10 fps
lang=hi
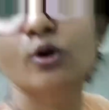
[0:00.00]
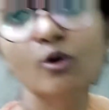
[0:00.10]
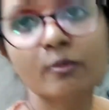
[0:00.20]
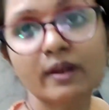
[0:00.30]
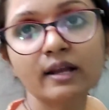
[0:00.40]

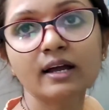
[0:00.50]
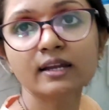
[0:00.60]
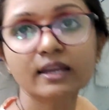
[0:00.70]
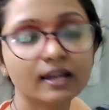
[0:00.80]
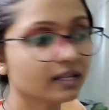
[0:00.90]
लोगों को मैंने
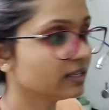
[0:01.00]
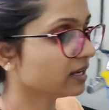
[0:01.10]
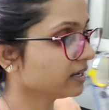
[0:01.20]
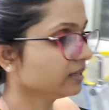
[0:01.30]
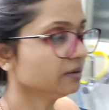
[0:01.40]
खाना खिला
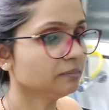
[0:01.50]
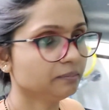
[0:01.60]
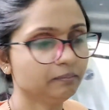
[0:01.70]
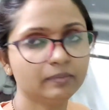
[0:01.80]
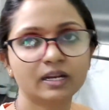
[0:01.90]
दिया है
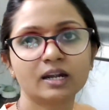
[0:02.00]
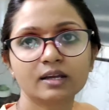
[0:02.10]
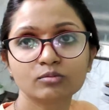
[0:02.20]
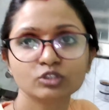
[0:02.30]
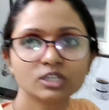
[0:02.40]

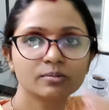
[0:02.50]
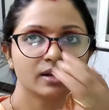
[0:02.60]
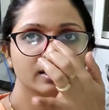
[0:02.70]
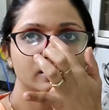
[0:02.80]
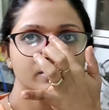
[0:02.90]
पराठा भुजिया
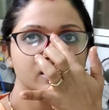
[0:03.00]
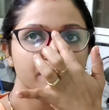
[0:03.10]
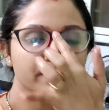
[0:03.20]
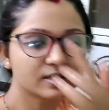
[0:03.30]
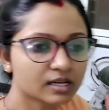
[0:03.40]
बनाई थी मैं
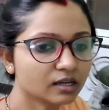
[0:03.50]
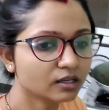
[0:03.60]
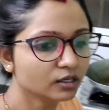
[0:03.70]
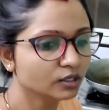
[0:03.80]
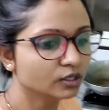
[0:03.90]
सिंपल सा
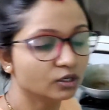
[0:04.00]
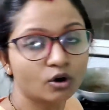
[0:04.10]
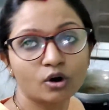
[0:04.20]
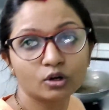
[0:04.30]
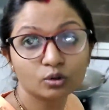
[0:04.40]

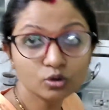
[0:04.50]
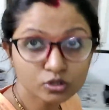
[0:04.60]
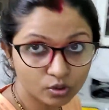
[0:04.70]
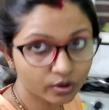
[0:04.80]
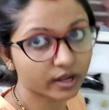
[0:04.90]
और डुगू
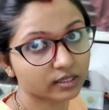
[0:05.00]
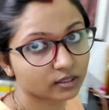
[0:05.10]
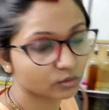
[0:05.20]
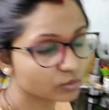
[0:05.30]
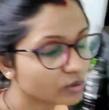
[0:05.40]
सो गया
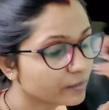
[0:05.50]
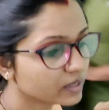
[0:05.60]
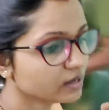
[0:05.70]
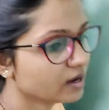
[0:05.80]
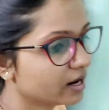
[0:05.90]
था डुगू
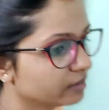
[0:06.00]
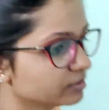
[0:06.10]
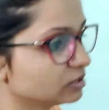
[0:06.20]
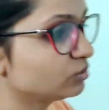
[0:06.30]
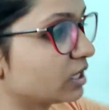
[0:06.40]
अभी आठ
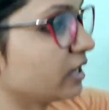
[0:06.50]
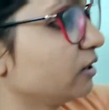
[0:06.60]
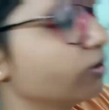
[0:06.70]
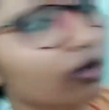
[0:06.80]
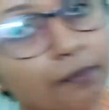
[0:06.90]
बजे उठा
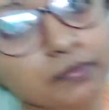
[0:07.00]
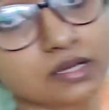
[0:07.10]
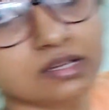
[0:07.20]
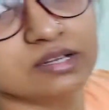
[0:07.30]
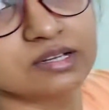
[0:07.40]
है और अपना